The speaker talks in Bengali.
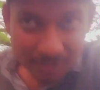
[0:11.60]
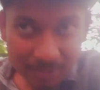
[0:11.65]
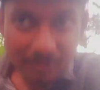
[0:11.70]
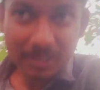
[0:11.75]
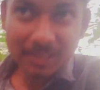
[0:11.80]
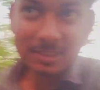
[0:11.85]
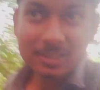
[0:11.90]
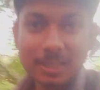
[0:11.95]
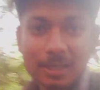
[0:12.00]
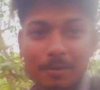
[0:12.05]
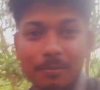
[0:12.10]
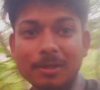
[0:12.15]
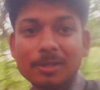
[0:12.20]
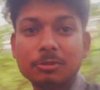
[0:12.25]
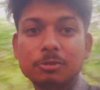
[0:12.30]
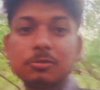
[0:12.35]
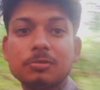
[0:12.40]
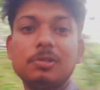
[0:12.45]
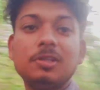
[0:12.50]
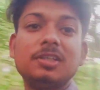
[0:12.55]
হবে কারণ আজকে
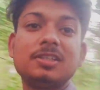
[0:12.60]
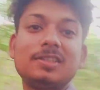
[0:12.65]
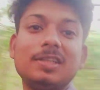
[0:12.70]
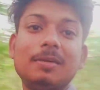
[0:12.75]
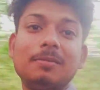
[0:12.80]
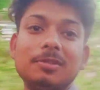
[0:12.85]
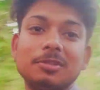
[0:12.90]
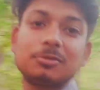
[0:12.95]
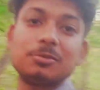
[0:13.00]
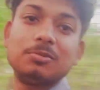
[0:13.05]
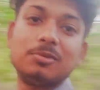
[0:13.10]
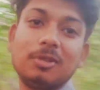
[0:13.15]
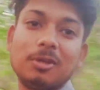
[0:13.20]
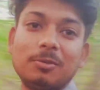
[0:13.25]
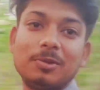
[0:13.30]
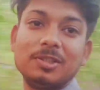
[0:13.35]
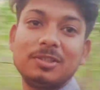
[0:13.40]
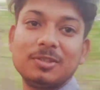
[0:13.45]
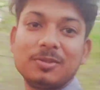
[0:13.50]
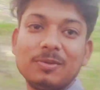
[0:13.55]
আমার চলে এসেছি আমরা
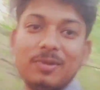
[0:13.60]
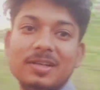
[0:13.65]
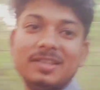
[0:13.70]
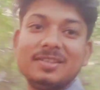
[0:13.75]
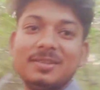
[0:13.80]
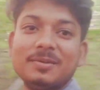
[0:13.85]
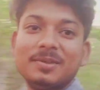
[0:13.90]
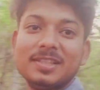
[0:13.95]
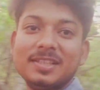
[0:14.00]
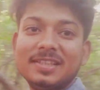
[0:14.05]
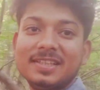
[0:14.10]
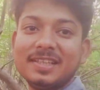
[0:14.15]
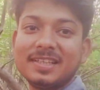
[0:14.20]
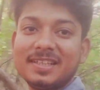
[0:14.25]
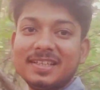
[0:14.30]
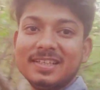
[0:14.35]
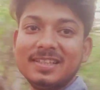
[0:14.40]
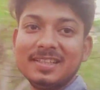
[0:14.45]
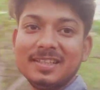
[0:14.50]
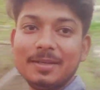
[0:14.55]
সুন্দরবন জঙ্গলে তোমাদের
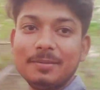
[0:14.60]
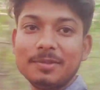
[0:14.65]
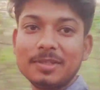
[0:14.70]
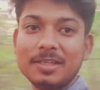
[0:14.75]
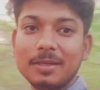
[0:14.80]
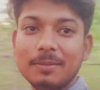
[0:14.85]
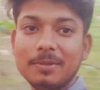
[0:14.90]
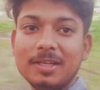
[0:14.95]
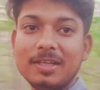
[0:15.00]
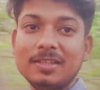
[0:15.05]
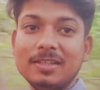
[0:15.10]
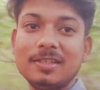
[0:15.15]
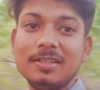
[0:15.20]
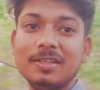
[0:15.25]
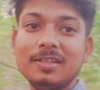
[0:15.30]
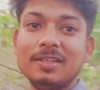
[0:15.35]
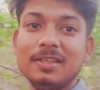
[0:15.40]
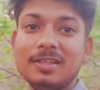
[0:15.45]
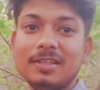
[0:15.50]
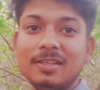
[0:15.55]
দেখিয়ে দিই আমি ক্যামেরায়
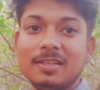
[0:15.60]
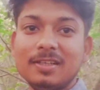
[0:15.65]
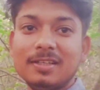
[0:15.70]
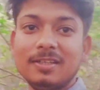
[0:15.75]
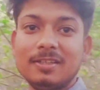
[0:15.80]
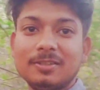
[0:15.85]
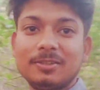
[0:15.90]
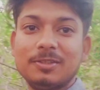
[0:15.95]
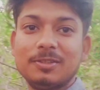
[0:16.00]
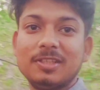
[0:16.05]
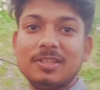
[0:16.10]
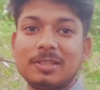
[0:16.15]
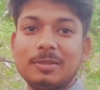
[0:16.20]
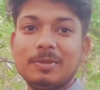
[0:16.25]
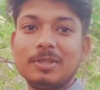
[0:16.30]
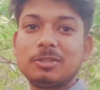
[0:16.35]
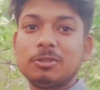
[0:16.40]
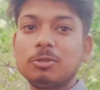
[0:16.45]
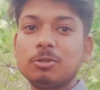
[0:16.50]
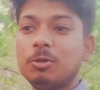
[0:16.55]
তো
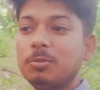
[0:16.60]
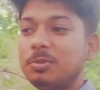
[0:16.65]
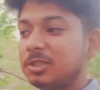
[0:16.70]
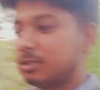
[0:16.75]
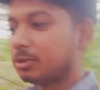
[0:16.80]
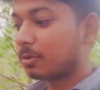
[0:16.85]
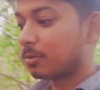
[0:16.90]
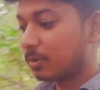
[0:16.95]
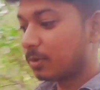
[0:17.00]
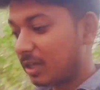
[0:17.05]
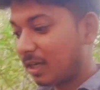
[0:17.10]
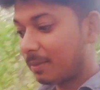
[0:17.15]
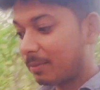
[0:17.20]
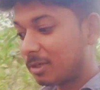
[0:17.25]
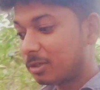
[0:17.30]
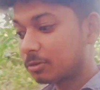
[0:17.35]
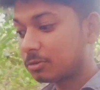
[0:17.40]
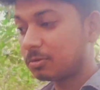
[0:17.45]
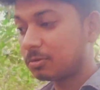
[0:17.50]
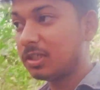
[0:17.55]
দেখতে পাচ্ছ গভীর জঙ্গলে
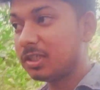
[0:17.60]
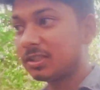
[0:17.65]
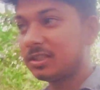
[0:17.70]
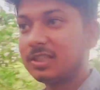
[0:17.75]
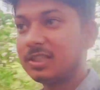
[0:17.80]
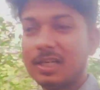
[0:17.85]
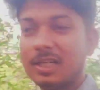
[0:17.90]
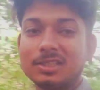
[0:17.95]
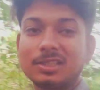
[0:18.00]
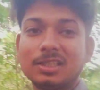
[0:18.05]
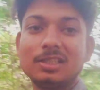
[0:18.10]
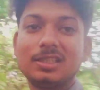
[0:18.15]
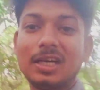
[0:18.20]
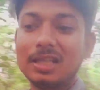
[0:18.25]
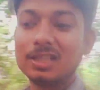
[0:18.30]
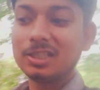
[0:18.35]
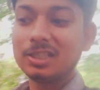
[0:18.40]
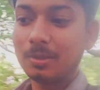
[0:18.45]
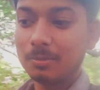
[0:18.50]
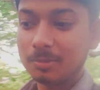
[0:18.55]
আবারও চলে এসেছি আজকে
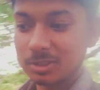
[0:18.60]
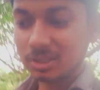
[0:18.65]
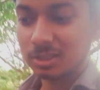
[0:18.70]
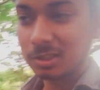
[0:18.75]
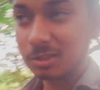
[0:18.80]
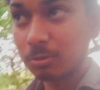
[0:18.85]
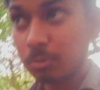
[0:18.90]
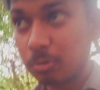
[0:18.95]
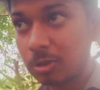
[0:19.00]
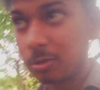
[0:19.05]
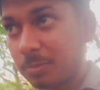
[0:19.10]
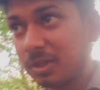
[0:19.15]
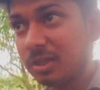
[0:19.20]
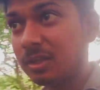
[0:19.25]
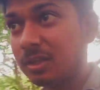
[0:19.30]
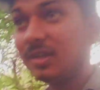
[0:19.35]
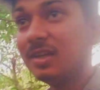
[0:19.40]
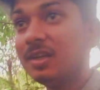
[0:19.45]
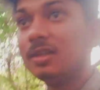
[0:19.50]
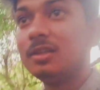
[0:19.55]
যা যা আমার সাথে ঘটবে
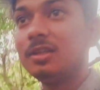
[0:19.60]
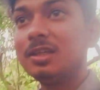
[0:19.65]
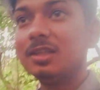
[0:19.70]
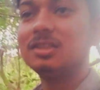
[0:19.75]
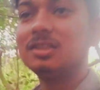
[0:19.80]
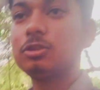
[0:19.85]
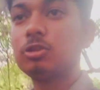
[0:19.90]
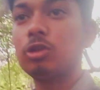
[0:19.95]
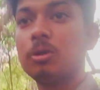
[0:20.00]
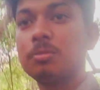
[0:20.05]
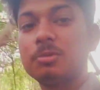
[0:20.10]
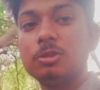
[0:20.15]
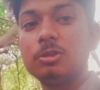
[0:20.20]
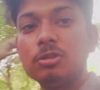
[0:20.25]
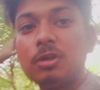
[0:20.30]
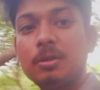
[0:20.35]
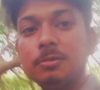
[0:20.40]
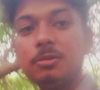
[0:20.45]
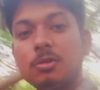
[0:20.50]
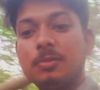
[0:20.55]
ঠিক আছে সব
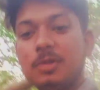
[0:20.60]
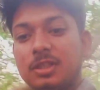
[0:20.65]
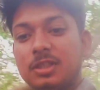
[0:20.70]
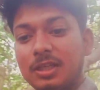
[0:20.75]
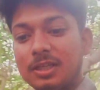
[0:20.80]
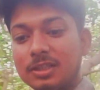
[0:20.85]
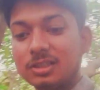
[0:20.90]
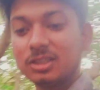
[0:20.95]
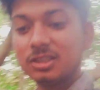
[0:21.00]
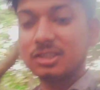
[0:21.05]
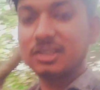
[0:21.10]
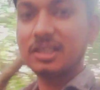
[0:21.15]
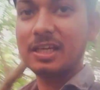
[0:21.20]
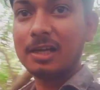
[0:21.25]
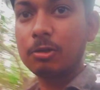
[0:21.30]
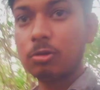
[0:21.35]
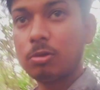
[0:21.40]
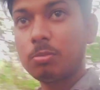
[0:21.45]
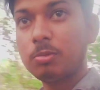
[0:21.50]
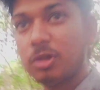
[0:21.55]
কিছু আমি তোমাদের আজকে
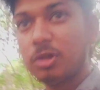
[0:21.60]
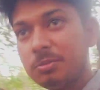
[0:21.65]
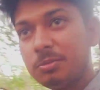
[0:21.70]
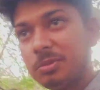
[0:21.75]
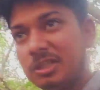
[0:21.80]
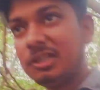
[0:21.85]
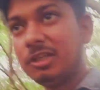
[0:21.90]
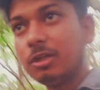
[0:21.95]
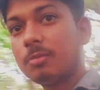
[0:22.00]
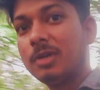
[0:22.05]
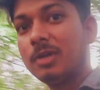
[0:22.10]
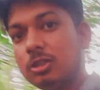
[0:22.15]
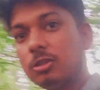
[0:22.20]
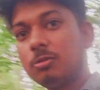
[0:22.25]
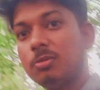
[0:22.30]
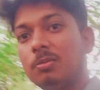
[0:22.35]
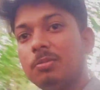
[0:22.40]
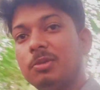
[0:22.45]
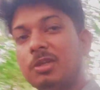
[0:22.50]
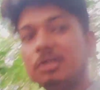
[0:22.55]
শেয়ার করব এই ভিডিওর
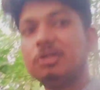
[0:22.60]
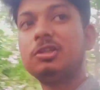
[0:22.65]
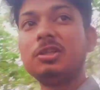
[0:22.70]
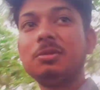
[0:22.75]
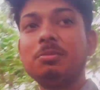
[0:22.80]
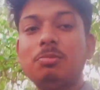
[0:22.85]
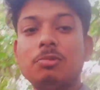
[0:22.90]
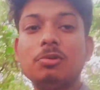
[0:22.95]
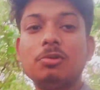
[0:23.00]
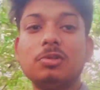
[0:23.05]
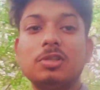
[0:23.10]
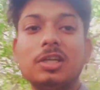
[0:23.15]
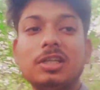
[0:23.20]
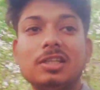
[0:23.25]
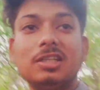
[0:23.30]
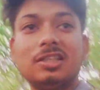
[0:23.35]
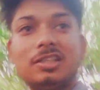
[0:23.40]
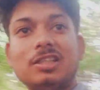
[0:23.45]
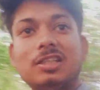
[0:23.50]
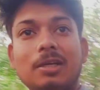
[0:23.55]
মাধ্যমে ভিডিওটি পুরোটা
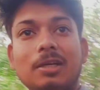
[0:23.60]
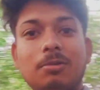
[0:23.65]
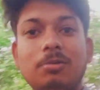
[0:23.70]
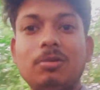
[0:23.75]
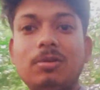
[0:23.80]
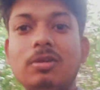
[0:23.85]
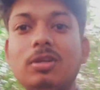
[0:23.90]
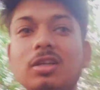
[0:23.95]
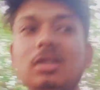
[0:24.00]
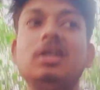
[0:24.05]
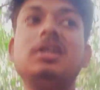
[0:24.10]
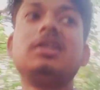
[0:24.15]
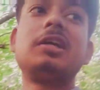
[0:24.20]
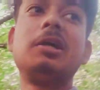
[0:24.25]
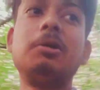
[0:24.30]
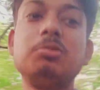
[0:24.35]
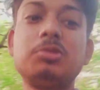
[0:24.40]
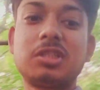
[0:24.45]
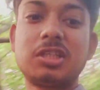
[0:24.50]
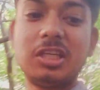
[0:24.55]
দেখতে থাকো
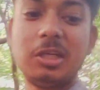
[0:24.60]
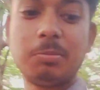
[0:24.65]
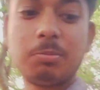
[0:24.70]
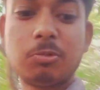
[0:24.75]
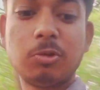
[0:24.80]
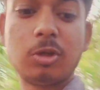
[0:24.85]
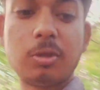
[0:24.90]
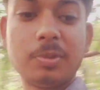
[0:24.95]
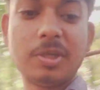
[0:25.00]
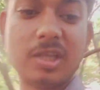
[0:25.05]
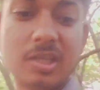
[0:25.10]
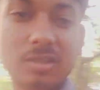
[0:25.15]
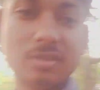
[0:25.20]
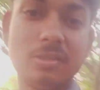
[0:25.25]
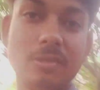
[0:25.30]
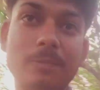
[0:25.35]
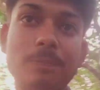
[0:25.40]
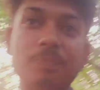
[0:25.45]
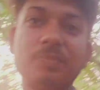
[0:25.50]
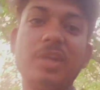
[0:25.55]
কেউ স্কিপ করবে না
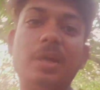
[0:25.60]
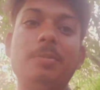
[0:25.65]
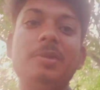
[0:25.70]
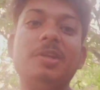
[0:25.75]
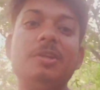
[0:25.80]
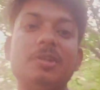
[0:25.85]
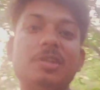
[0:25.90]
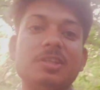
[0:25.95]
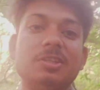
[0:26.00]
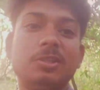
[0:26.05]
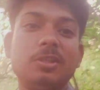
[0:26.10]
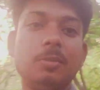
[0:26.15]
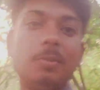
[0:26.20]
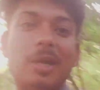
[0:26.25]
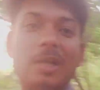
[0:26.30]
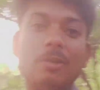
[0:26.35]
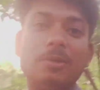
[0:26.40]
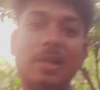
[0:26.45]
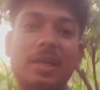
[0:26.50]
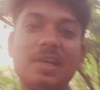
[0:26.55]
তা ভিডিওটি যদি
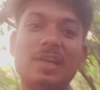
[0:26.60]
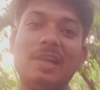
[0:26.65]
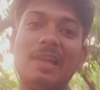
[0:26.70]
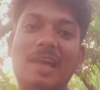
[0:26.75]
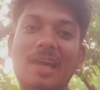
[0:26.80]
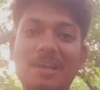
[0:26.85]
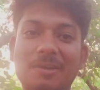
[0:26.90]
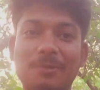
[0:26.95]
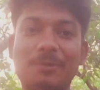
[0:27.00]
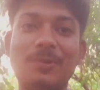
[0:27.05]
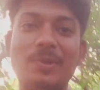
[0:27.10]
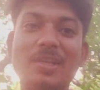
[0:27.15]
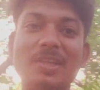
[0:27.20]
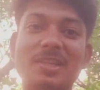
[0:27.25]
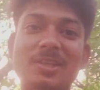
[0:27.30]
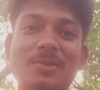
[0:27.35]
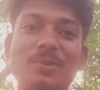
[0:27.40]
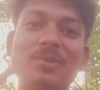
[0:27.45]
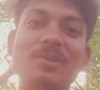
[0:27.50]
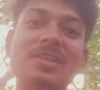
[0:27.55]
ভালো লাগে লাইক করে
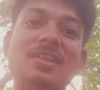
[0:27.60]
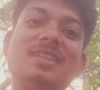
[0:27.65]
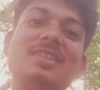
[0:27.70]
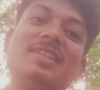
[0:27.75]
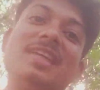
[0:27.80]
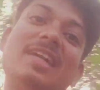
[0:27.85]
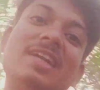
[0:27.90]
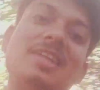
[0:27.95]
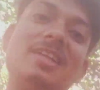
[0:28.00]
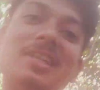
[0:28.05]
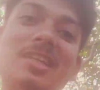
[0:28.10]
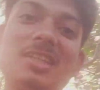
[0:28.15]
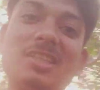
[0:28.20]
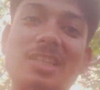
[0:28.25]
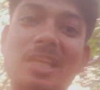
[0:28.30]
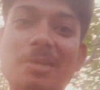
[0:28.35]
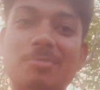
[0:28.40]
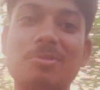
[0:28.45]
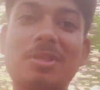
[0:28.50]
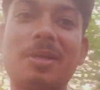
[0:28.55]
দিও চ্যানেলটিকে
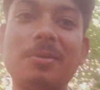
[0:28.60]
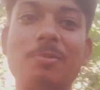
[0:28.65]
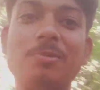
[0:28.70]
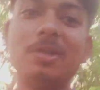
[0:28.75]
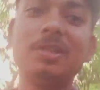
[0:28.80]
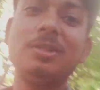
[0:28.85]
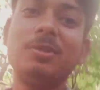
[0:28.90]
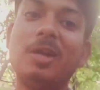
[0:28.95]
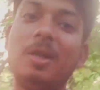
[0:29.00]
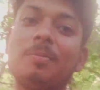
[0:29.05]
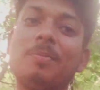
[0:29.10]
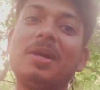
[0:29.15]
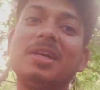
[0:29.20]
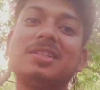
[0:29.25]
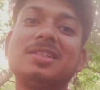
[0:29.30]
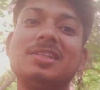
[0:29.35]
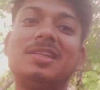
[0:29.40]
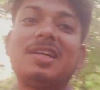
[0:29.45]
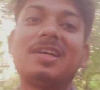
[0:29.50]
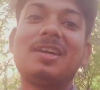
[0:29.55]
সাবস্ক্রাইব করে দিও আর
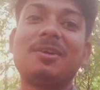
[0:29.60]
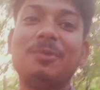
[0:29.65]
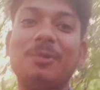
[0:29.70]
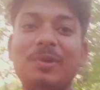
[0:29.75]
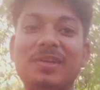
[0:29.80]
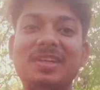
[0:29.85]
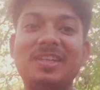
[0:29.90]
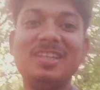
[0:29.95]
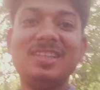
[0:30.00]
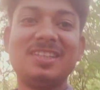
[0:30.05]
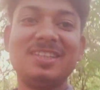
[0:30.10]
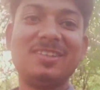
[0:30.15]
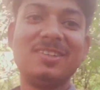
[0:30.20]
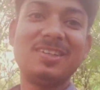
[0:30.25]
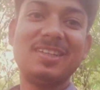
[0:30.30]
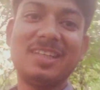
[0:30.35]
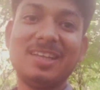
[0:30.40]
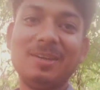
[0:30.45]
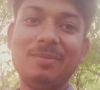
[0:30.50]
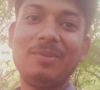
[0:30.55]
পাশে টাকা ঘন্টি
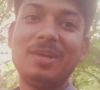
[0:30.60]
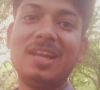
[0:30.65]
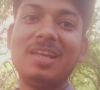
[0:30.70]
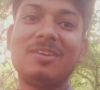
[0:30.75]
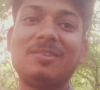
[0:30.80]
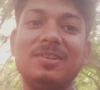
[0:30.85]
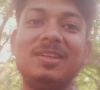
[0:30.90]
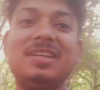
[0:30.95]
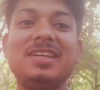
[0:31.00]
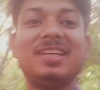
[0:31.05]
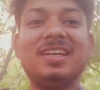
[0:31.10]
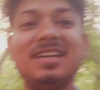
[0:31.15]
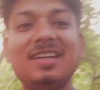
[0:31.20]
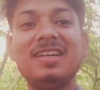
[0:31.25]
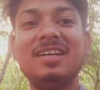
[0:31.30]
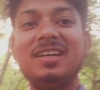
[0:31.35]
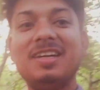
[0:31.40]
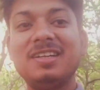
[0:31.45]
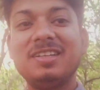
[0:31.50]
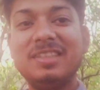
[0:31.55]
চিহ্নটিকে বেলাইকনটিকে
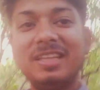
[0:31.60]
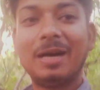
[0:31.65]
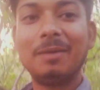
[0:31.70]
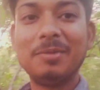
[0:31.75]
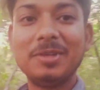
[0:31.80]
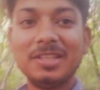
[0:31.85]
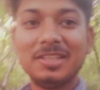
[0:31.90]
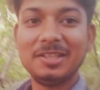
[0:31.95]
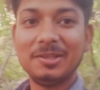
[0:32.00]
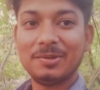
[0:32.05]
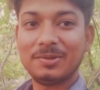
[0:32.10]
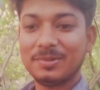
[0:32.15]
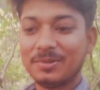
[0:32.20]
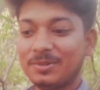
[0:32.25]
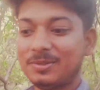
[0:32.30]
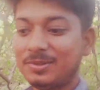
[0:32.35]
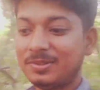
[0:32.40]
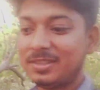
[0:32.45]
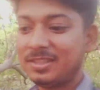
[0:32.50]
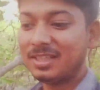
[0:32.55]
দাবিয়ে দিও
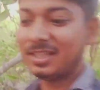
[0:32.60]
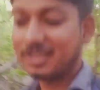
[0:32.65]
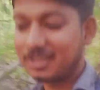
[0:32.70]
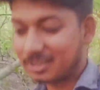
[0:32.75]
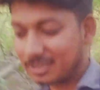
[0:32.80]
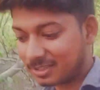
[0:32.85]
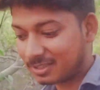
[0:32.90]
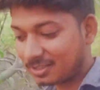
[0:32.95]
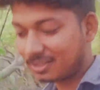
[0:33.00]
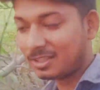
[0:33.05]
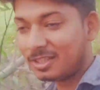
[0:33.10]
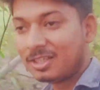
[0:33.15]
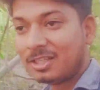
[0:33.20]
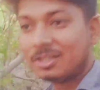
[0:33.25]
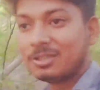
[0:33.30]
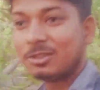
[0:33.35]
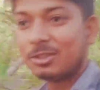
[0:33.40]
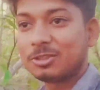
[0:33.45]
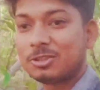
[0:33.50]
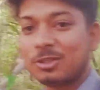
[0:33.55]
ঠিক আছে
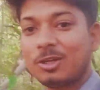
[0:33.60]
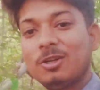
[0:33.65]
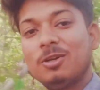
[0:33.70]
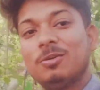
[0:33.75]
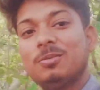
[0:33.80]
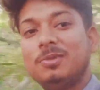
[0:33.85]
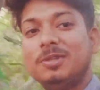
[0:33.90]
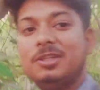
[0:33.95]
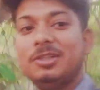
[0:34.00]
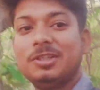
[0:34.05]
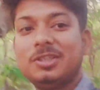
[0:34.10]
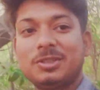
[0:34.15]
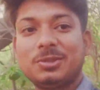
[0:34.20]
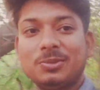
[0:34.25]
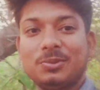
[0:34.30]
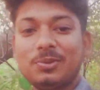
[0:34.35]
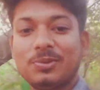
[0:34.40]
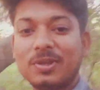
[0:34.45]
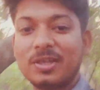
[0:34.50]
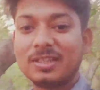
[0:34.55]
তো চলো ভিডিওটি
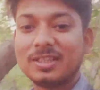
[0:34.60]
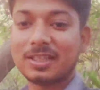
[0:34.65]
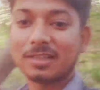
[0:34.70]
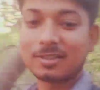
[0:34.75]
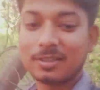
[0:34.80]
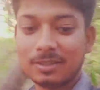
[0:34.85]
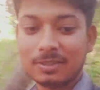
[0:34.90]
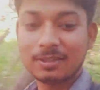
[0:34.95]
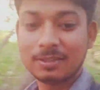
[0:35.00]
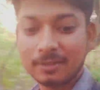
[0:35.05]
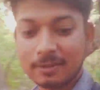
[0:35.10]
শুরু করা যায়